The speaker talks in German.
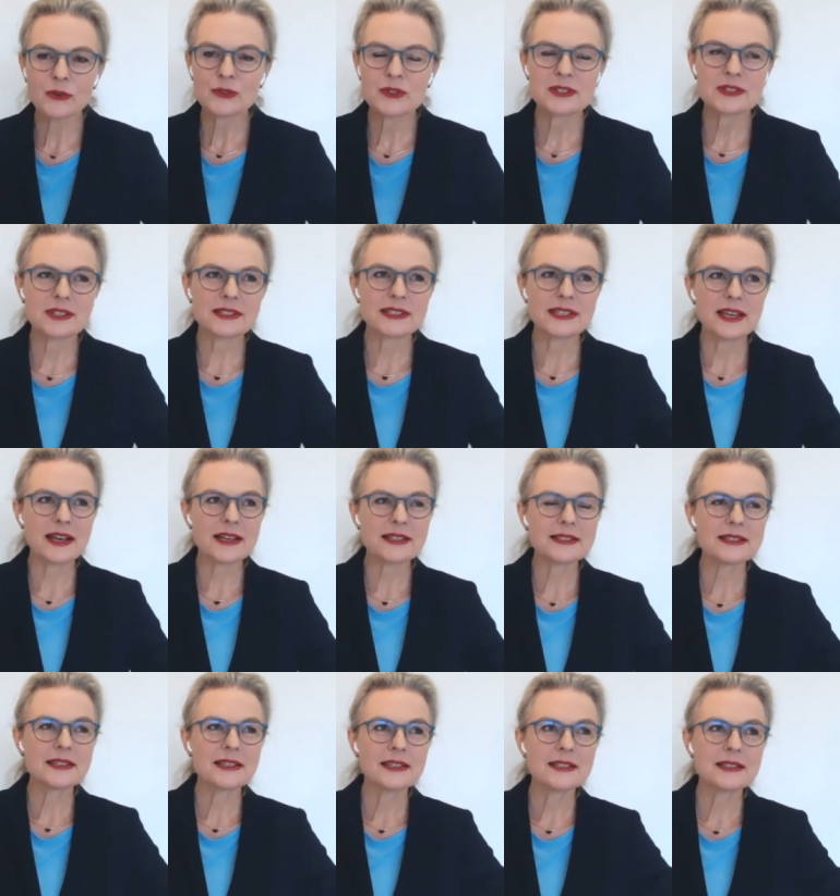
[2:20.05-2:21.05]
Und das
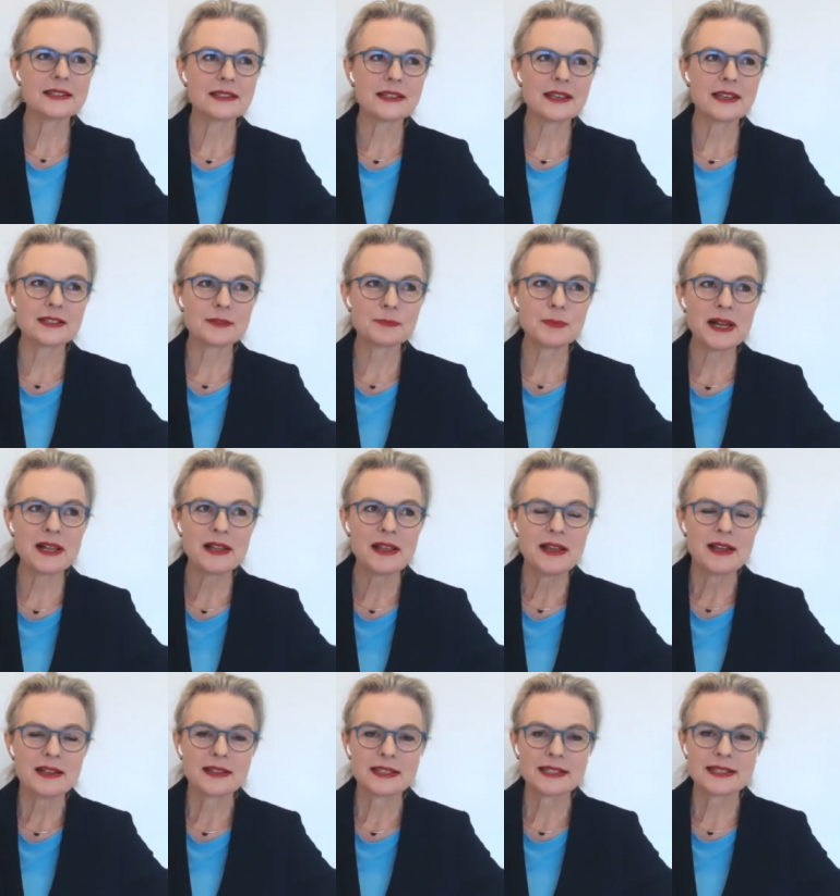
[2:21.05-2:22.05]
erste ist erstmal,
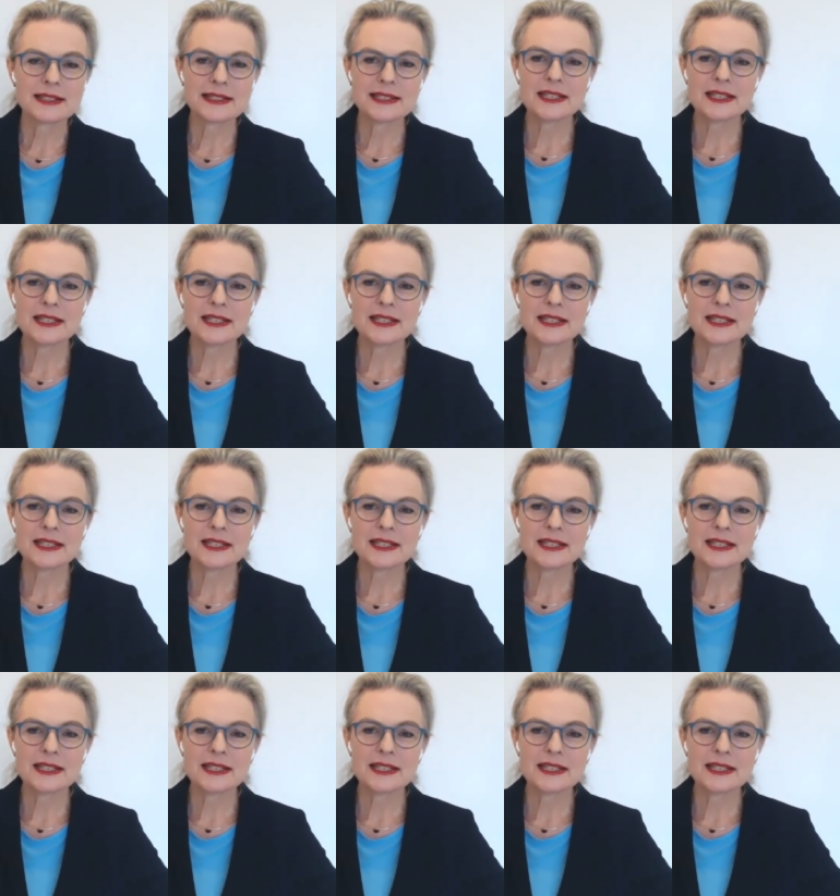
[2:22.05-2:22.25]
dass